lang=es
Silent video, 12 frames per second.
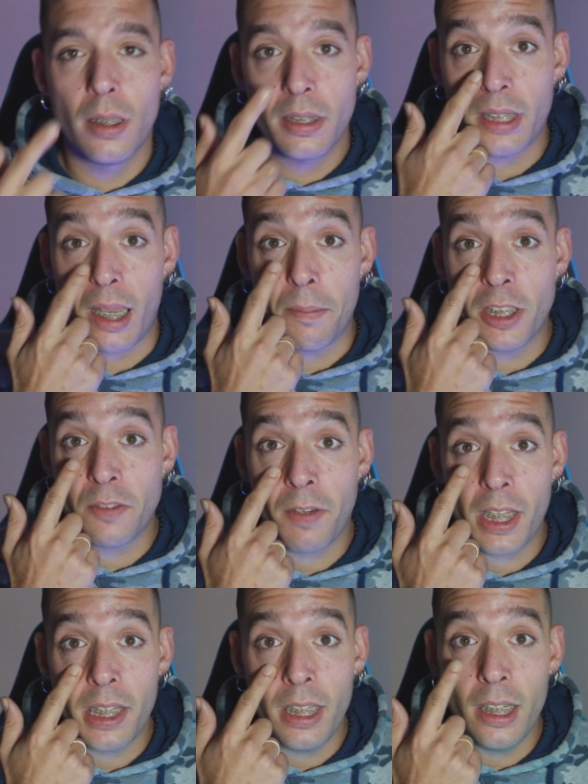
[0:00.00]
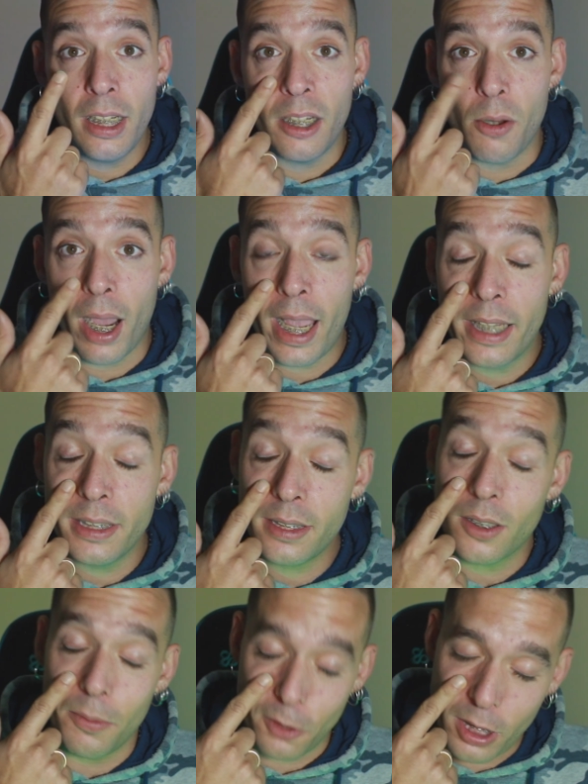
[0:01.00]
sea más fácil y lo
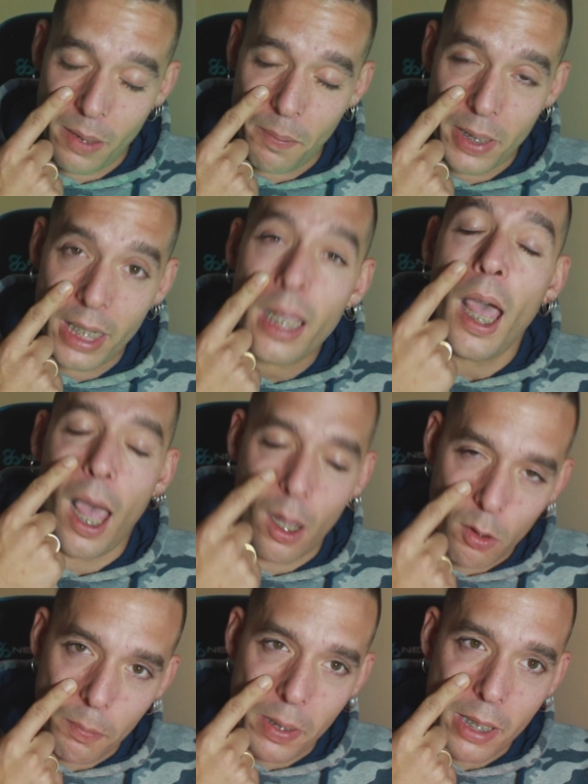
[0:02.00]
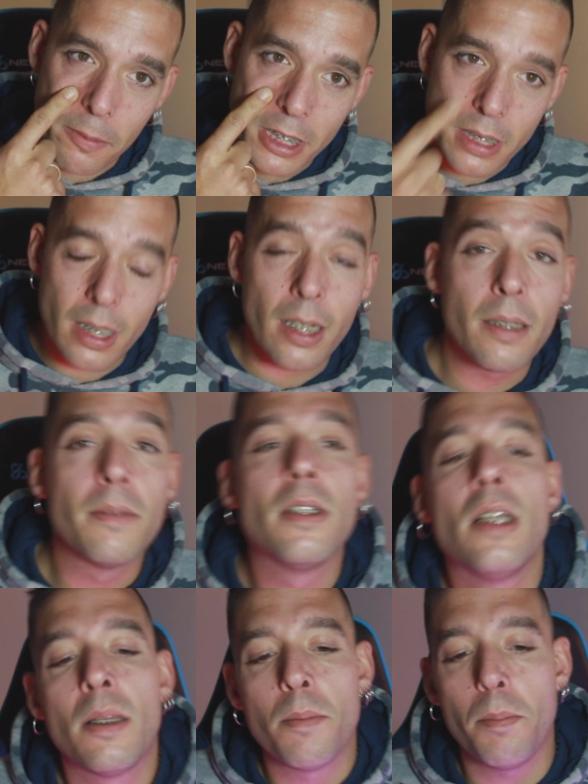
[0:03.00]
hagáis, como siempre, a golpe de
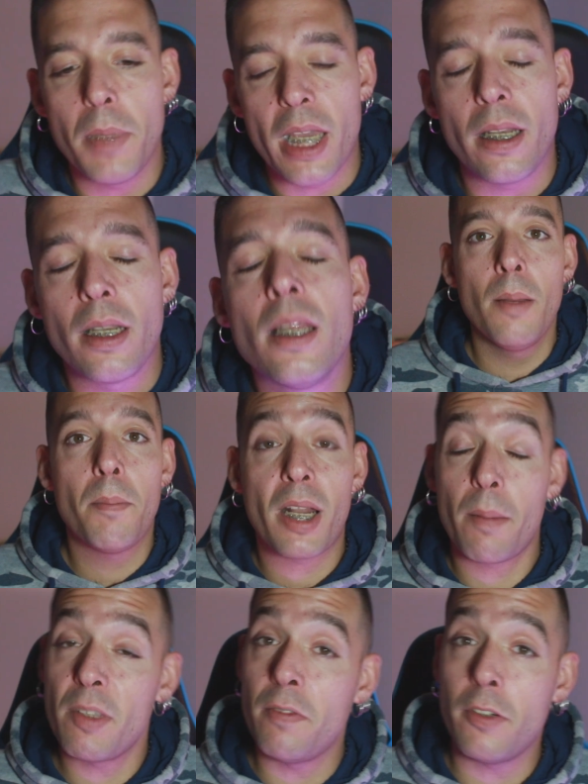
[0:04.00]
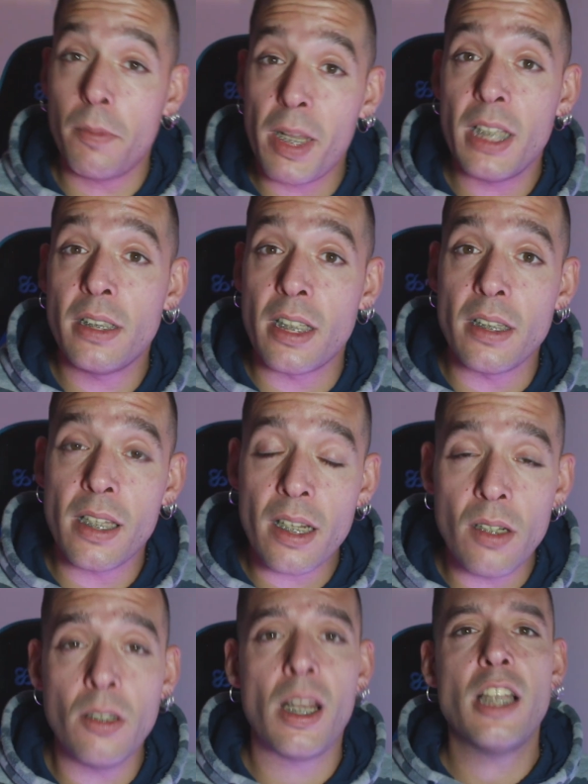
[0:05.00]
vista. Bien, para mi forma de
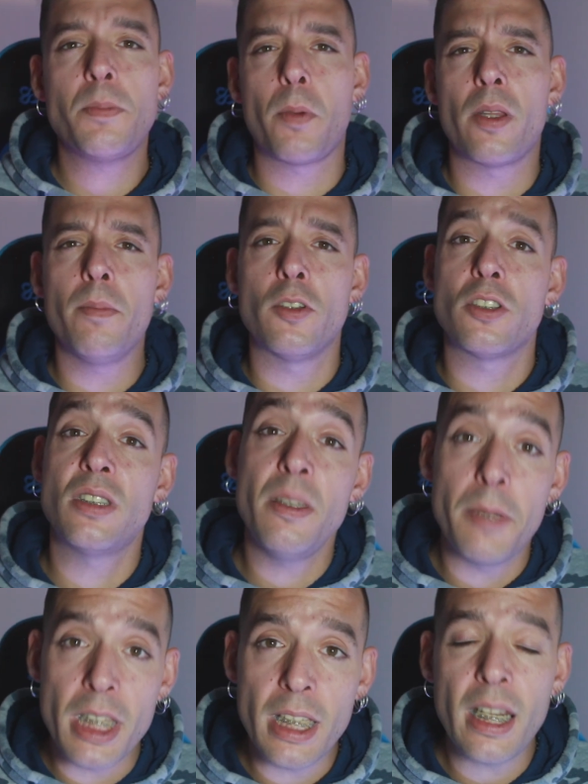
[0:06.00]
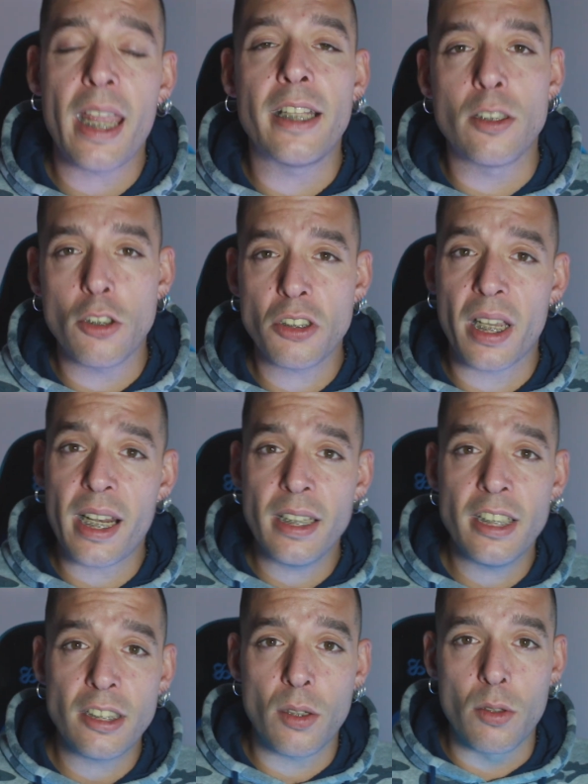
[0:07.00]
entenderlo las podemos dividir en dos
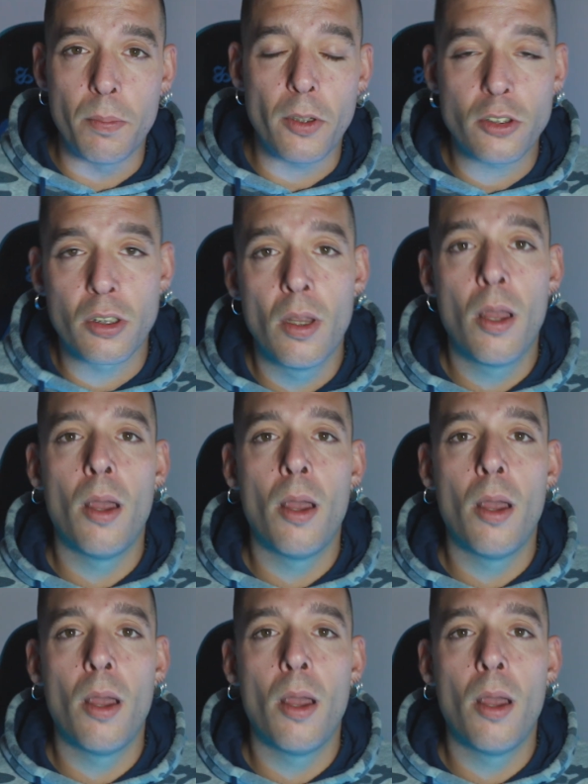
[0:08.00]
grandes grupos,